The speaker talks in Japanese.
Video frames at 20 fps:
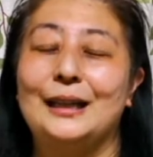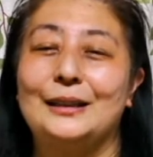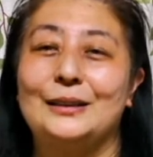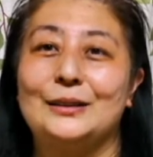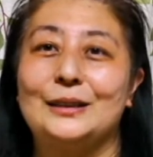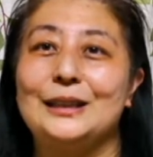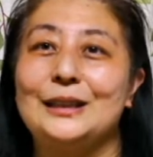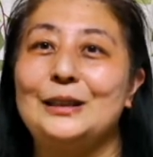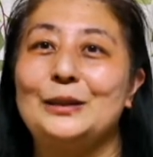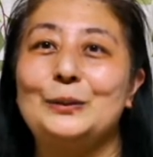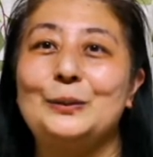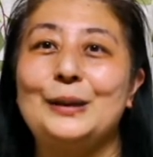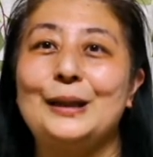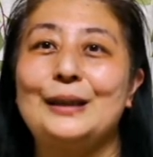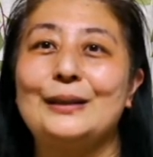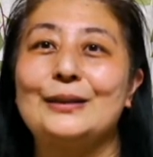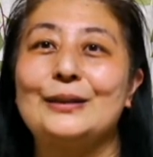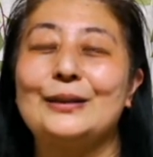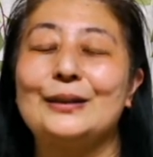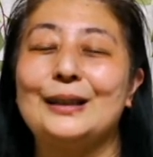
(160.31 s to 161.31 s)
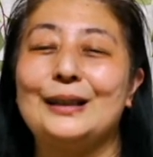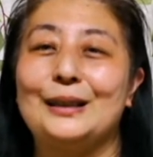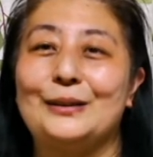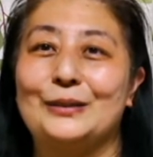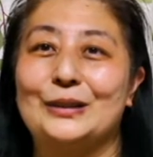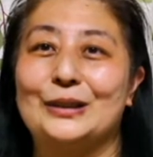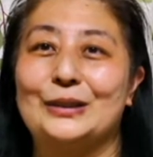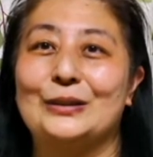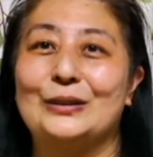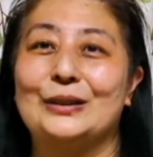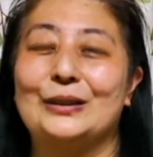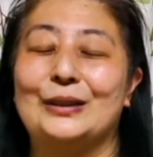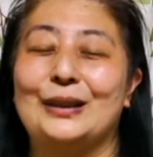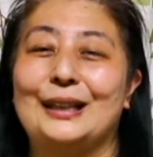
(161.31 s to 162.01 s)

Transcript: の篠笛の時にも少し